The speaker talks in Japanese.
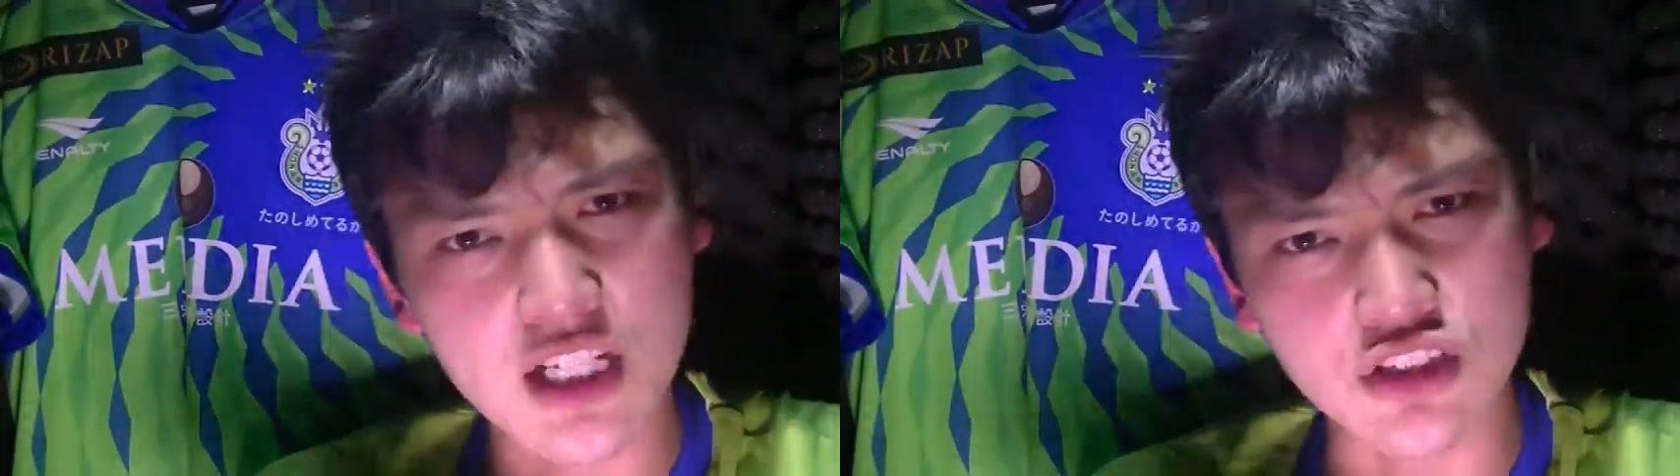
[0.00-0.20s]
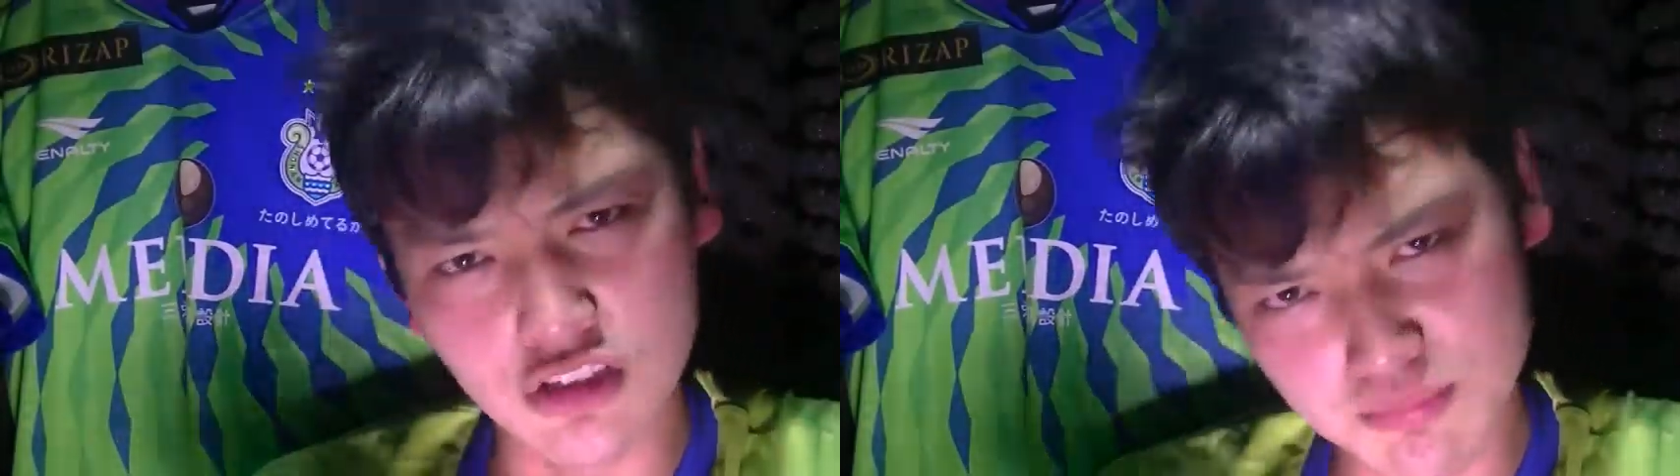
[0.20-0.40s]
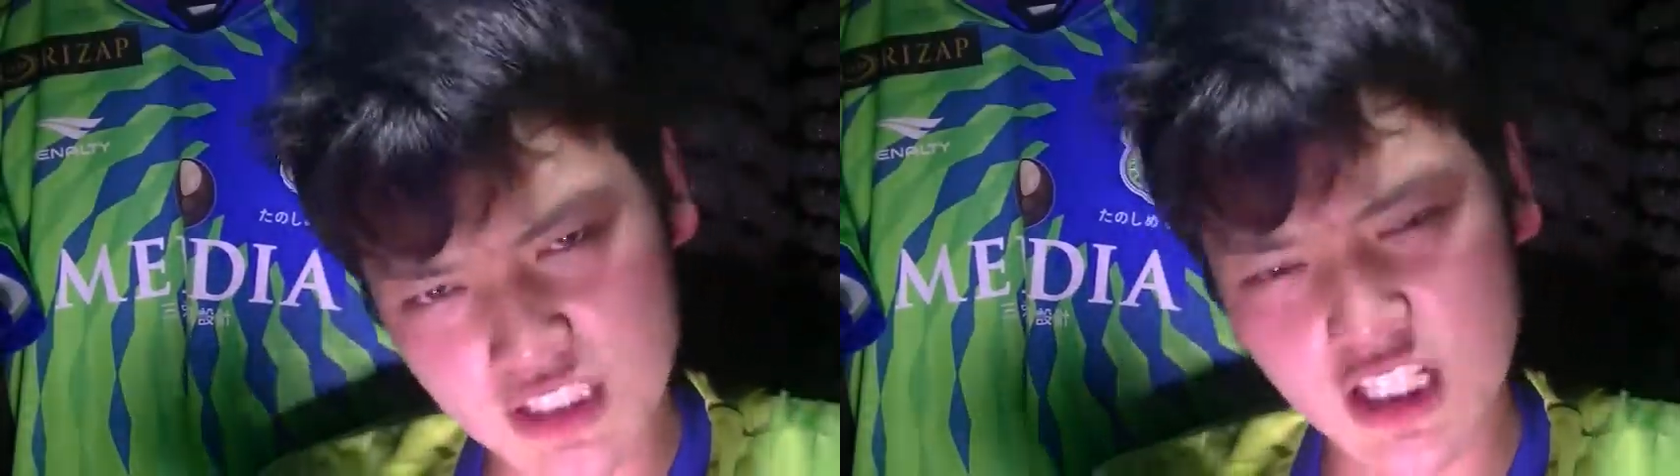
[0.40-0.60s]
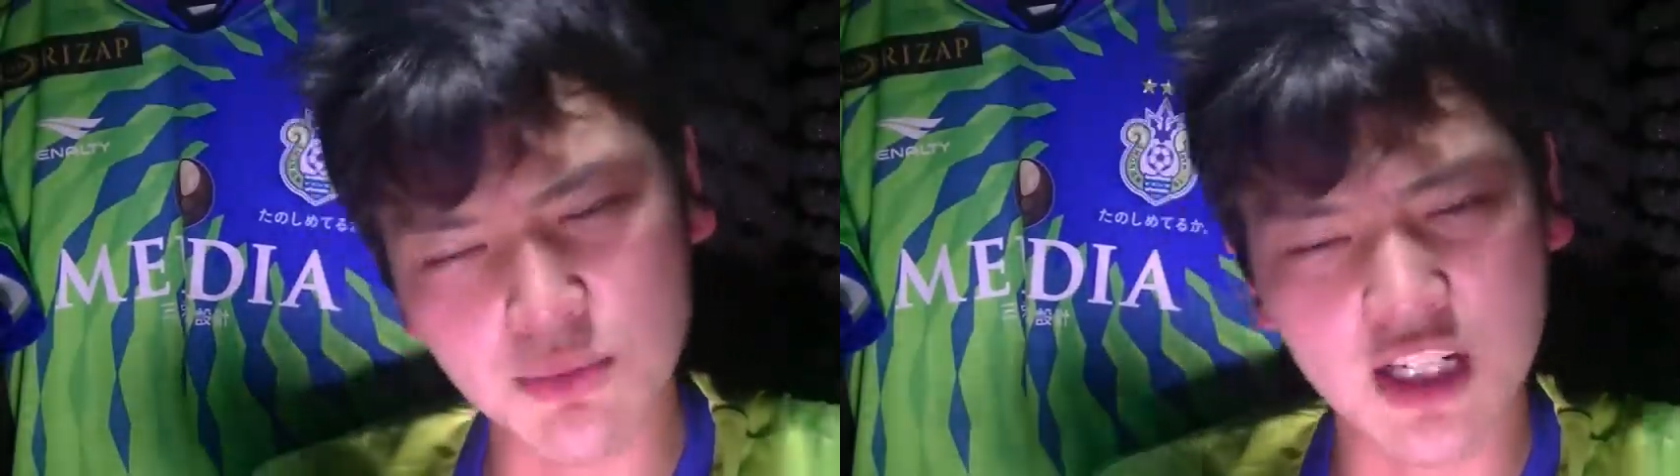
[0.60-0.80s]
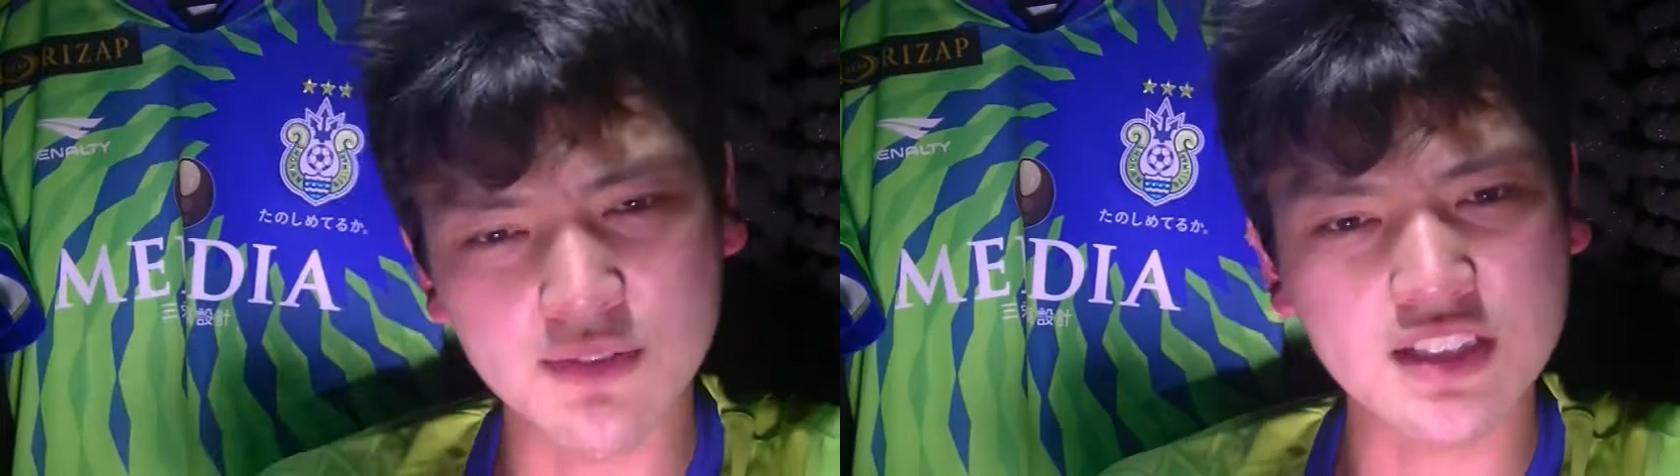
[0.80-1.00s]

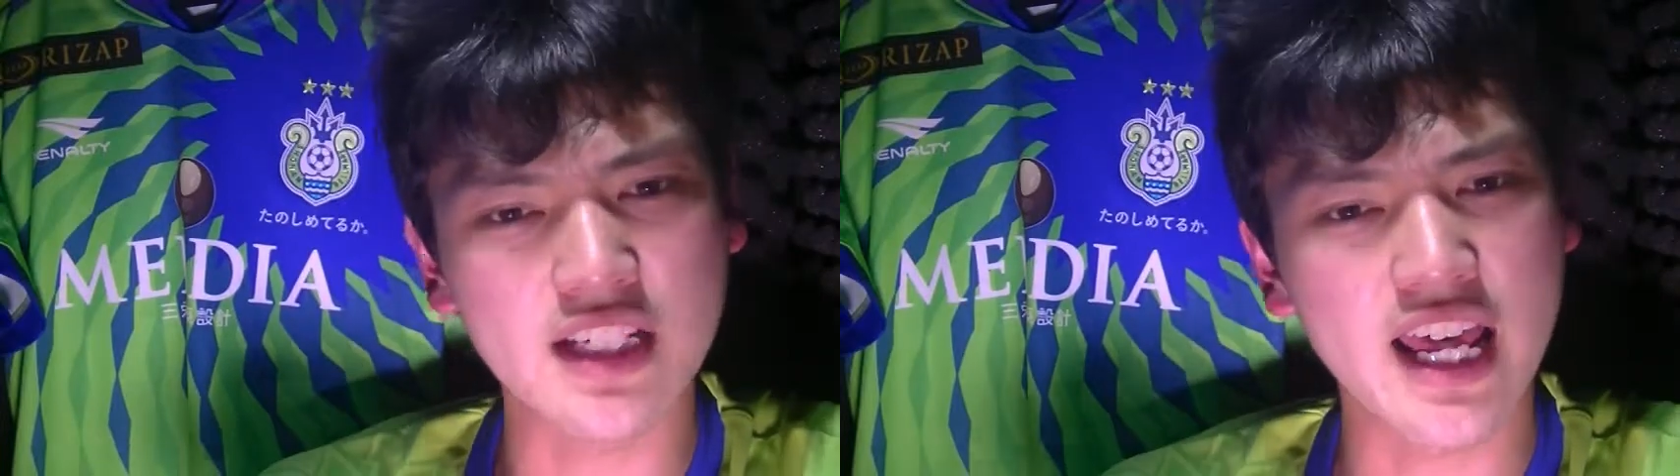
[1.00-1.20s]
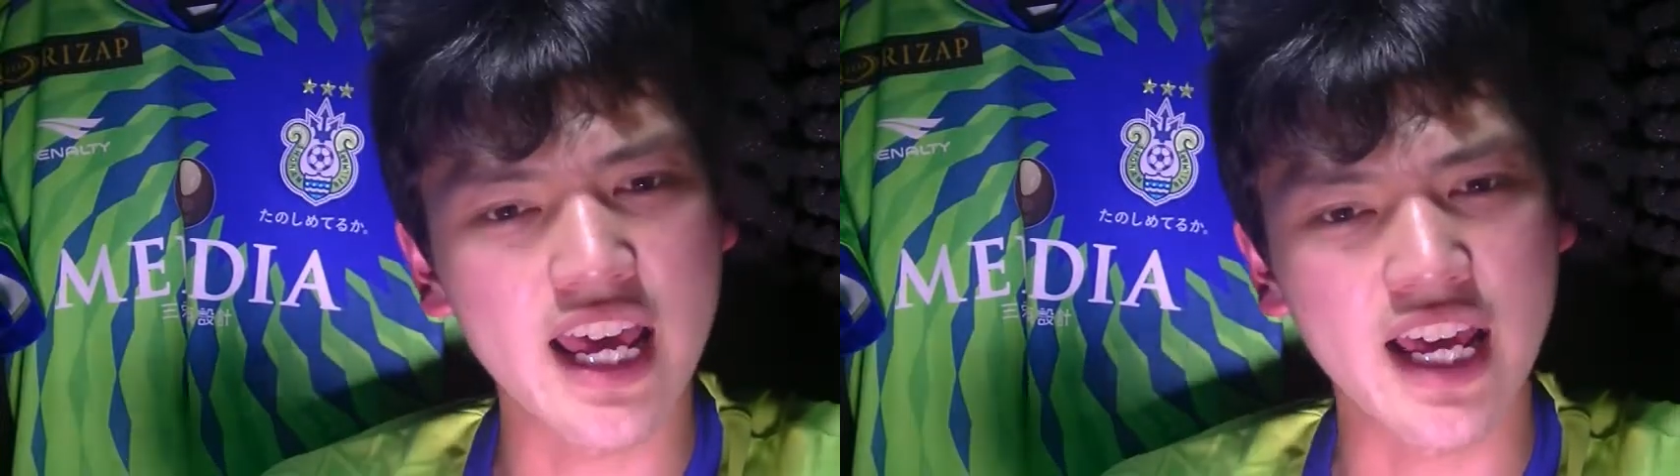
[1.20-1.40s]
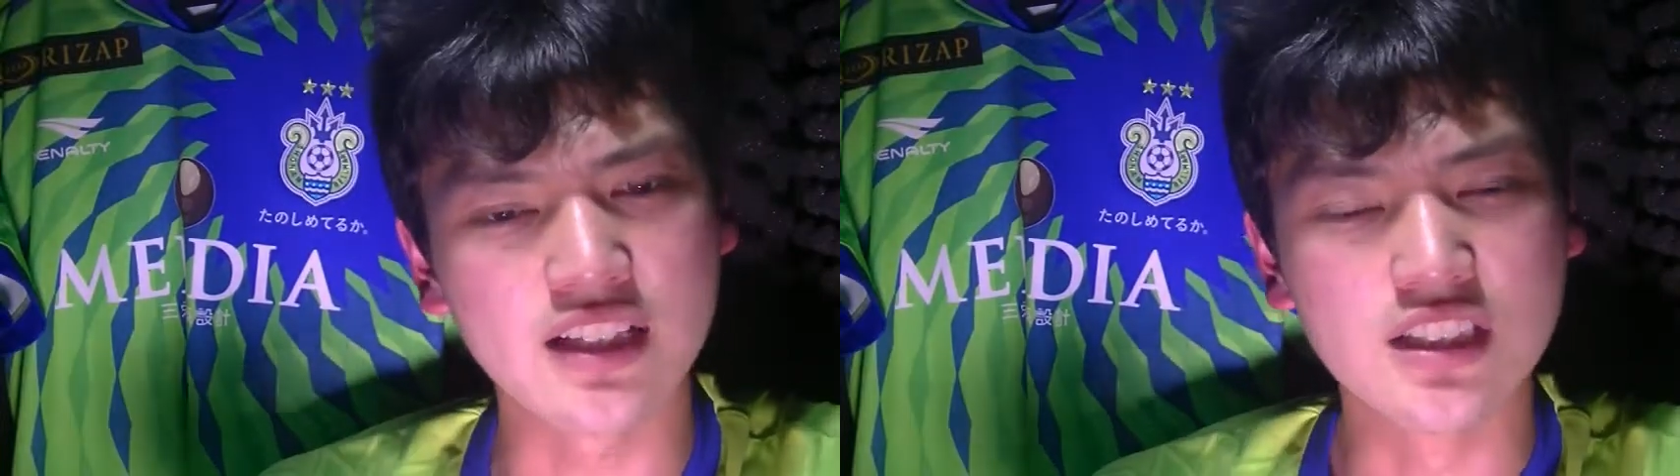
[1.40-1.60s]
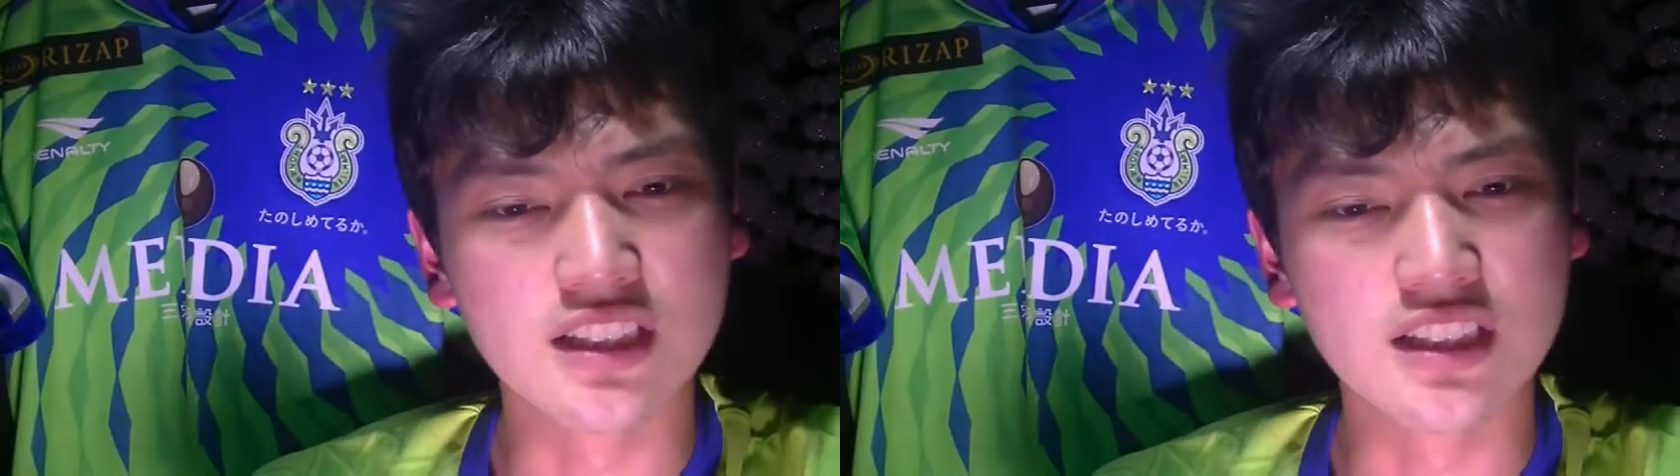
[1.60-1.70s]
スーパーセーブありましてね、